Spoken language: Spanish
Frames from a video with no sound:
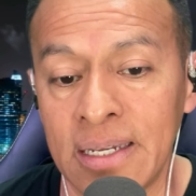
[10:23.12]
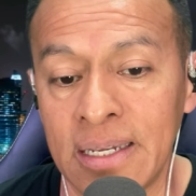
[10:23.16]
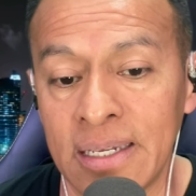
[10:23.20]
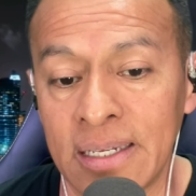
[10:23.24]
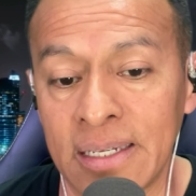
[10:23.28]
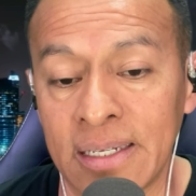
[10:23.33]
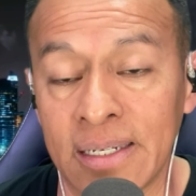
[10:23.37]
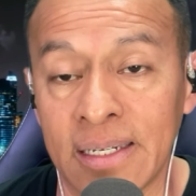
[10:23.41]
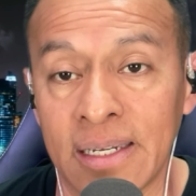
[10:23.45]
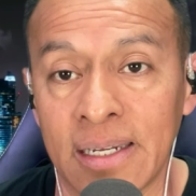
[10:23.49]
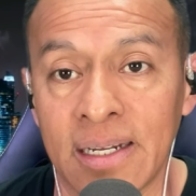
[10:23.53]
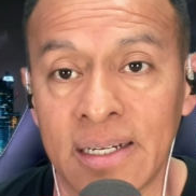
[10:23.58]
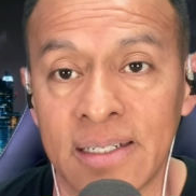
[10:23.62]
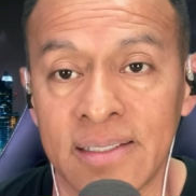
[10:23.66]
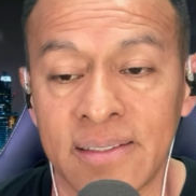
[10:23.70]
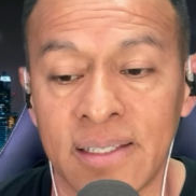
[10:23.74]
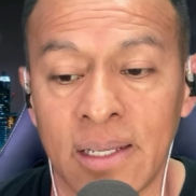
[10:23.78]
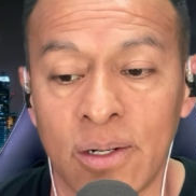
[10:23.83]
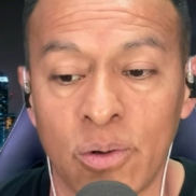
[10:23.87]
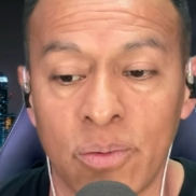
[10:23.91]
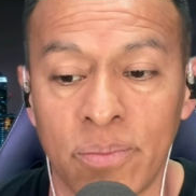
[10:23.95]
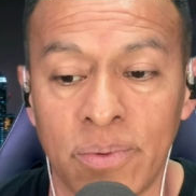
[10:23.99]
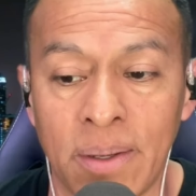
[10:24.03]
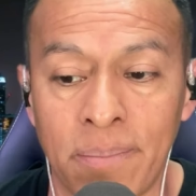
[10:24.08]
y que
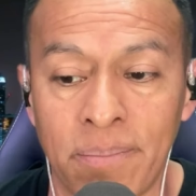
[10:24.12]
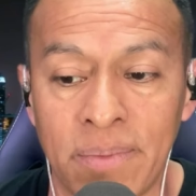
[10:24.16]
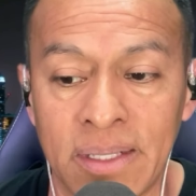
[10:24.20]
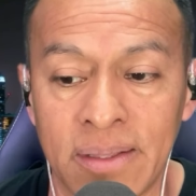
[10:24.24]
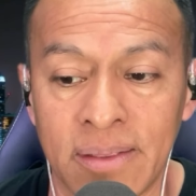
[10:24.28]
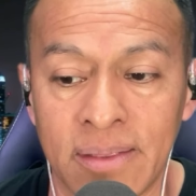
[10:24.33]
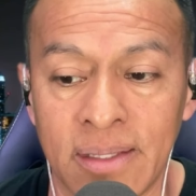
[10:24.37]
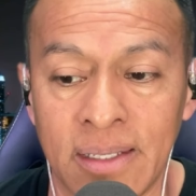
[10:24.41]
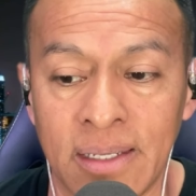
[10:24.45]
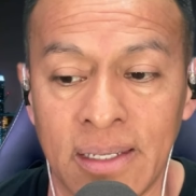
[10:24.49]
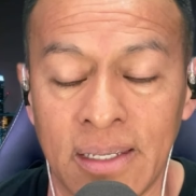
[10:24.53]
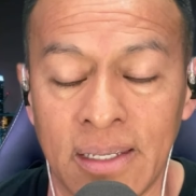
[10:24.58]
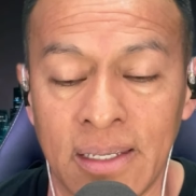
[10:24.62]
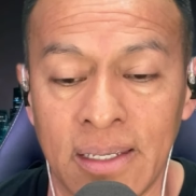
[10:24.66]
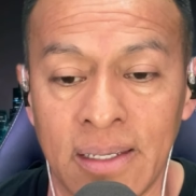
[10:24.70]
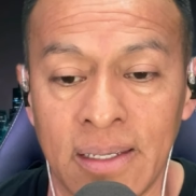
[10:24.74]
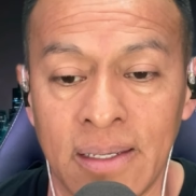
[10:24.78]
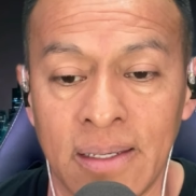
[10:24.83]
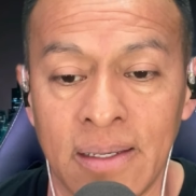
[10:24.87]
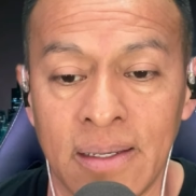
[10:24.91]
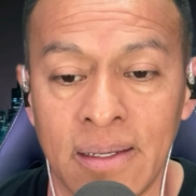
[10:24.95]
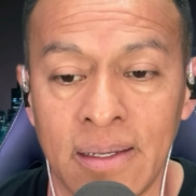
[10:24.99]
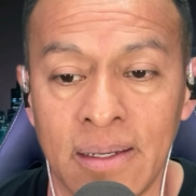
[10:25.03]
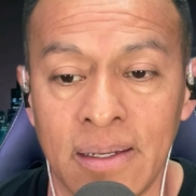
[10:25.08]
gastan
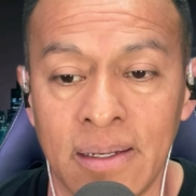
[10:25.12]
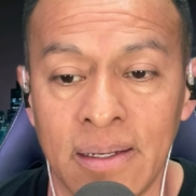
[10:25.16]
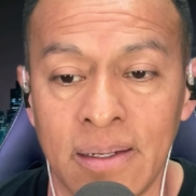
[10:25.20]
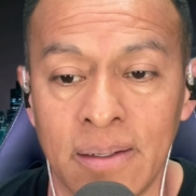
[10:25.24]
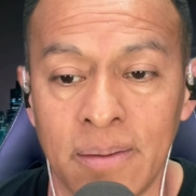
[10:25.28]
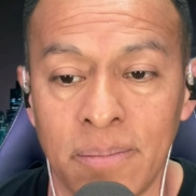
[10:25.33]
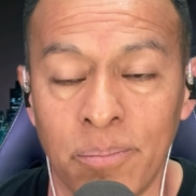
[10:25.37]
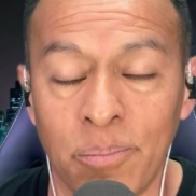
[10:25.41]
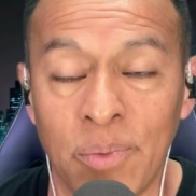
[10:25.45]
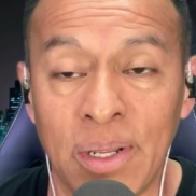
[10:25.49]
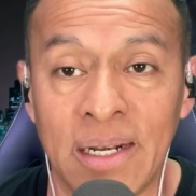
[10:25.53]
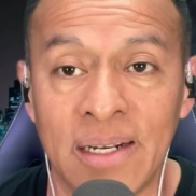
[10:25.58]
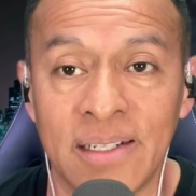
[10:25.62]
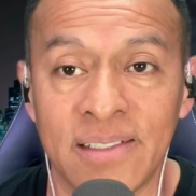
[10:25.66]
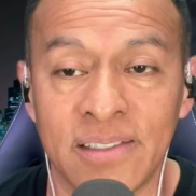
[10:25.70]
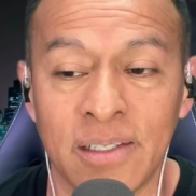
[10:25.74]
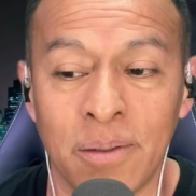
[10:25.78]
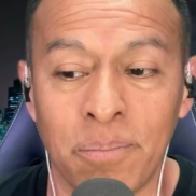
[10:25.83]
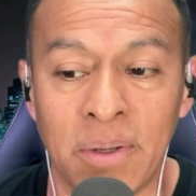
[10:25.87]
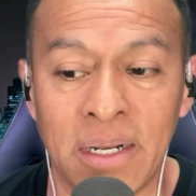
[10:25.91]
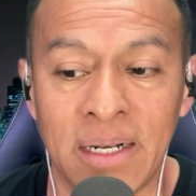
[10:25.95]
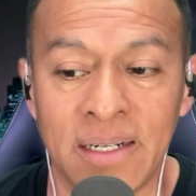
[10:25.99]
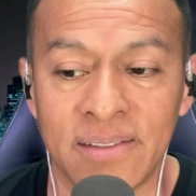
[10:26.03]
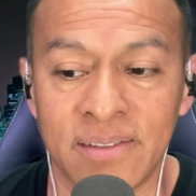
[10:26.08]
obviamente miles
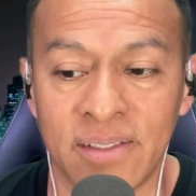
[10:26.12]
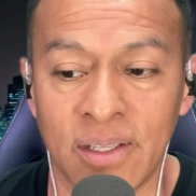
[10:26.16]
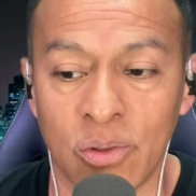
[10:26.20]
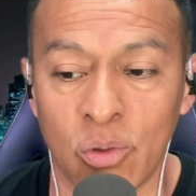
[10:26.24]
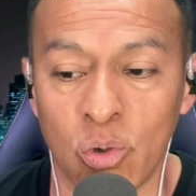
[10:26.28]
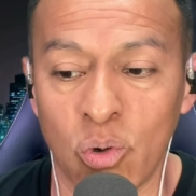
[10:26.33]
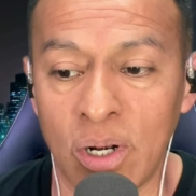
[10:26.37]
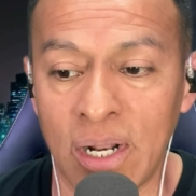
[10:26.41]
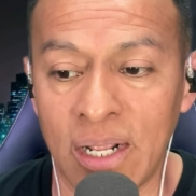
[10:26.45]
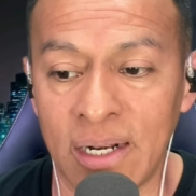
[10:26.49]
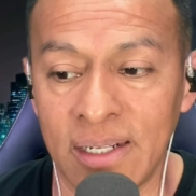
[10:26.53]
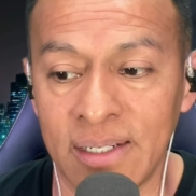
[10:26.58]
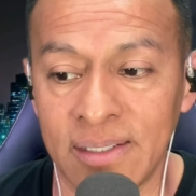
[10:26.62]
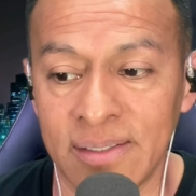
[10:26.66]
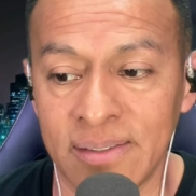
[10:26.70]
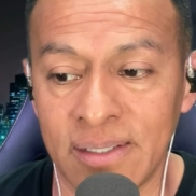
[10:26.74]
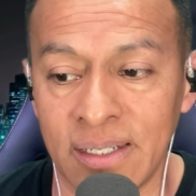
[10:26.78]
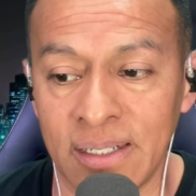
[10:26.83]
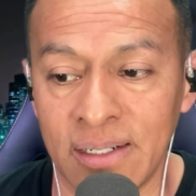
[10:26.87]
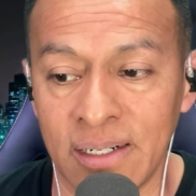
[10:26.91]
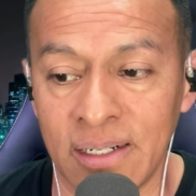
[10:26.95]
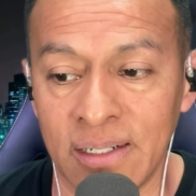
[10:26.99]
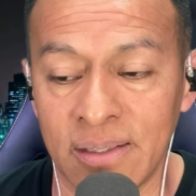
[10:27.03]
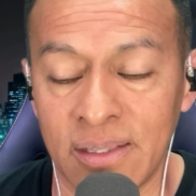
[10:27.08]
y miles de dólares
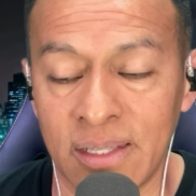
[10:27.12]
en el